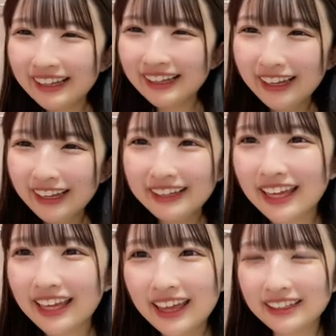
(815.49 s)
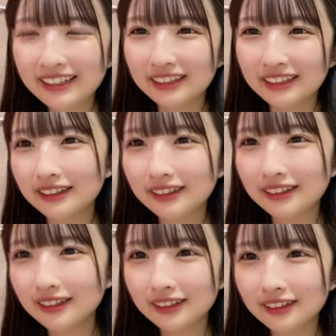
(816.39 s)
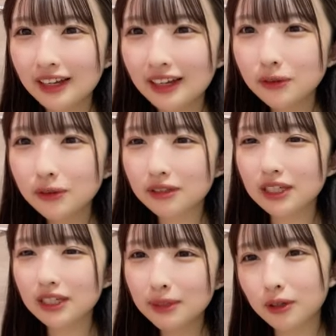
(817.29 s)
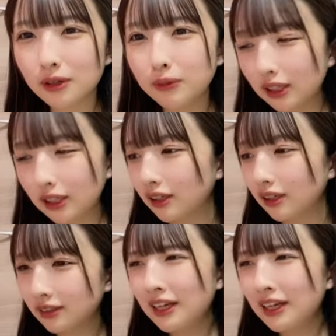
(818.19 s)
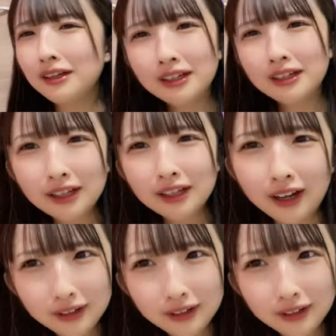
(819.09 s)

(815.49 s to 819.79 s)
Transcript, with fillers: すみません10時半ぐらいには終わります今日は